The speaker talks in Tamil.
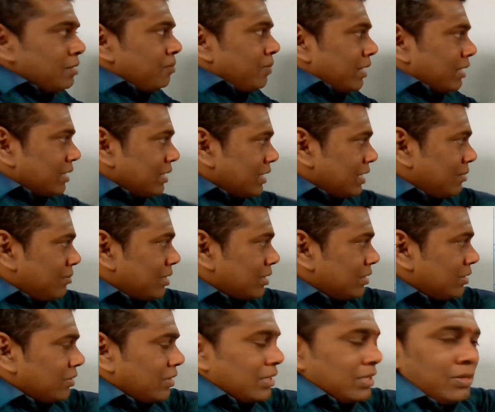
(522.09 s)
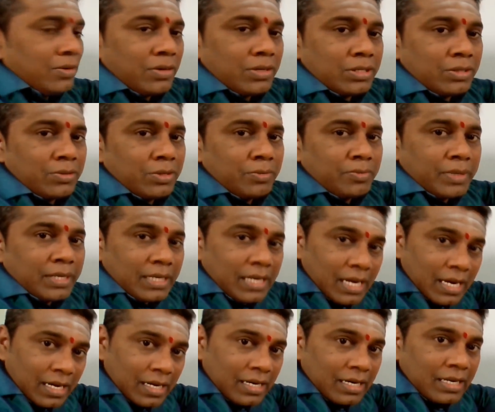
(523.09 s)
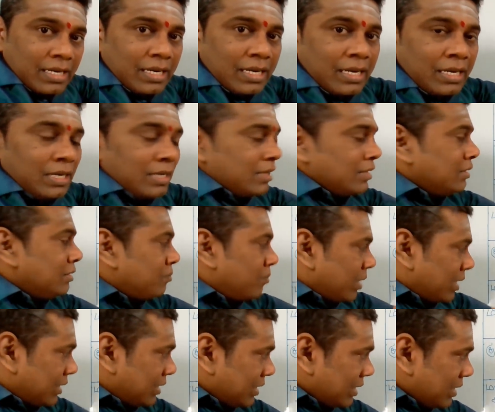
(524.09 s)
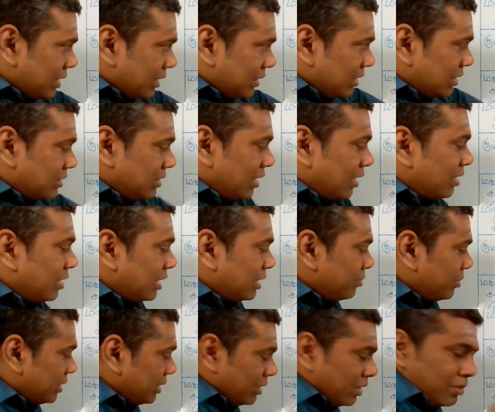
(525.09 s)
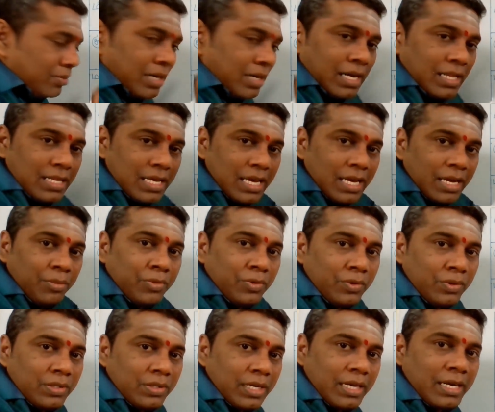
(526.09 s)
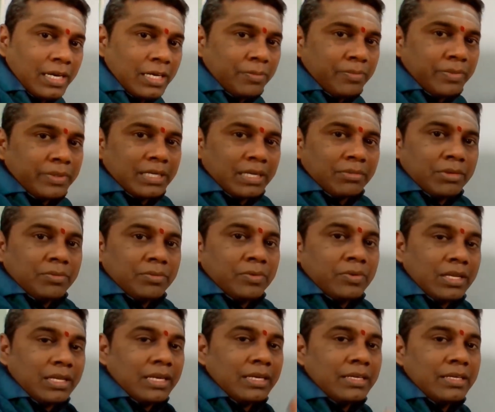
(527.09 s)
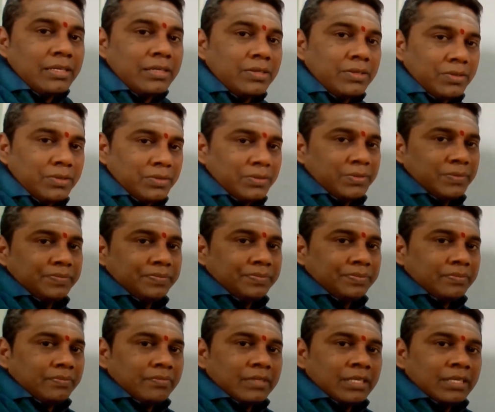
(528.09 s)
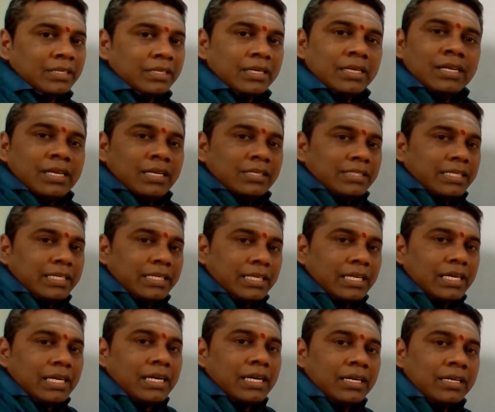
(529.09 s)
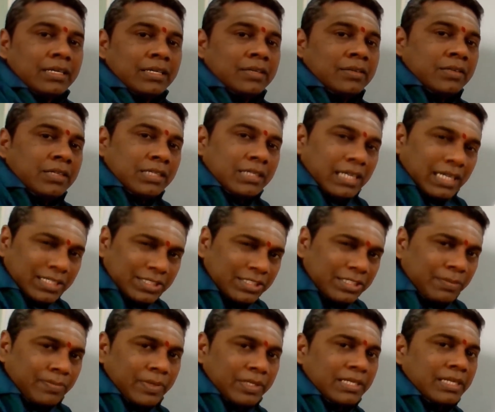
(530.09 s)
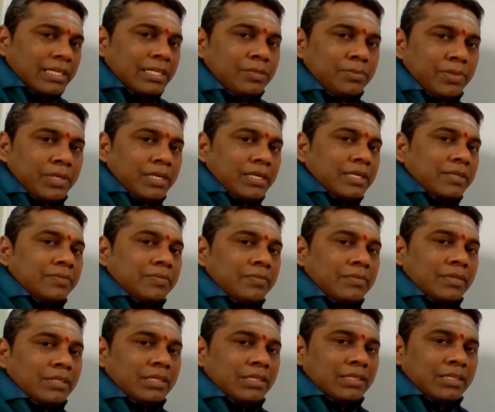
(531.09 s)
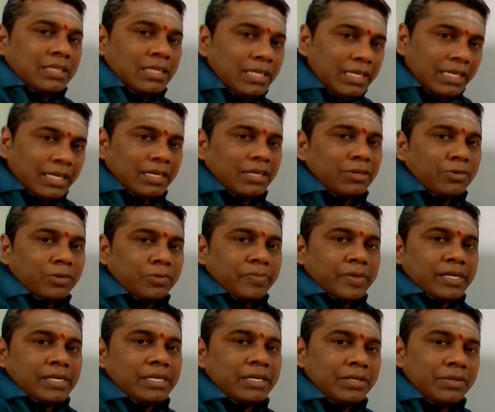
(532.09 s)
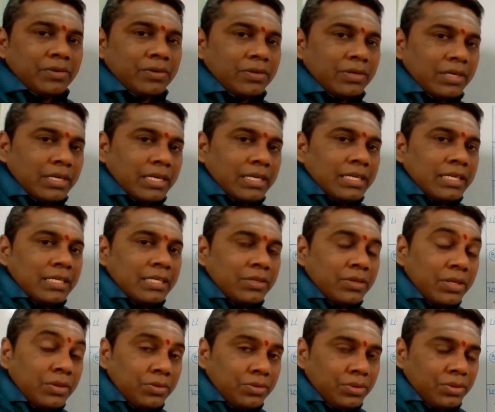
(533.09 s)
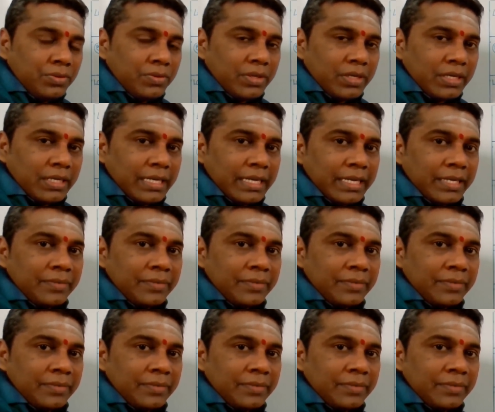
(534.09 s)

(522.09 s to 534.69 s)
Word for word: பன்னிரெண்டாம் இடத்துல உட்கார்ந்து யோகத்தை கொடுப்பார் ஆனால் மற்ற அந்த ஸ்தானாதிபதிகளும் அதே மூணு ஆறு எட்டு பன்னெண்டு அமைப்புக்குள்ள தான் இருக்கணும் சரிங்களா கஷ்டப்பட்டுக்கிட்டு இருப்பாங்க திடீர்னு ஒரு பெரிய யோகங்களை கொடுத்துருவாங்க